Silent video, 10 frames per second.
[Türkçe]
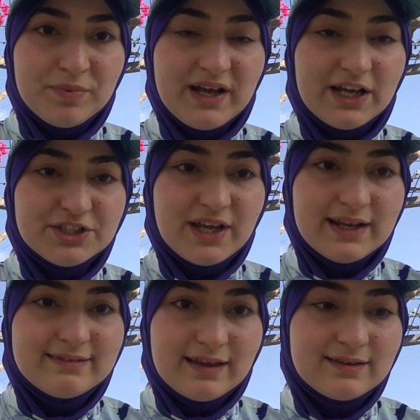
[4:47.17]
Birkaç
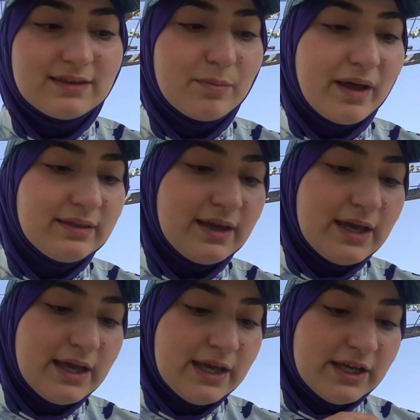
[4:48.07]
tane teninde ben
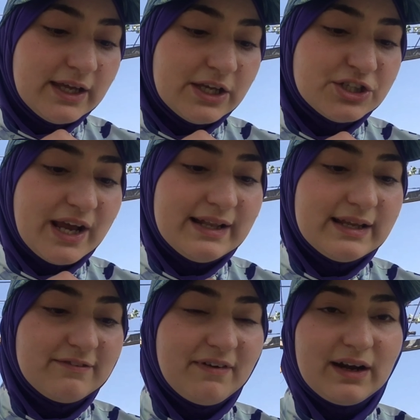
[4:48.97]
e,
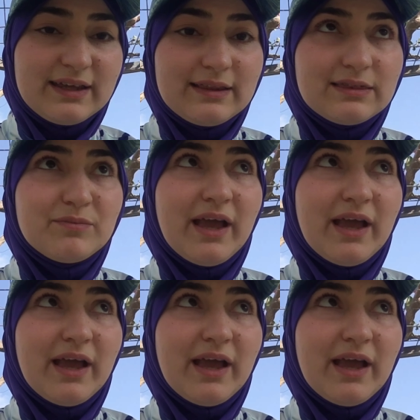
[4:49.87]
jelleri fark ettim.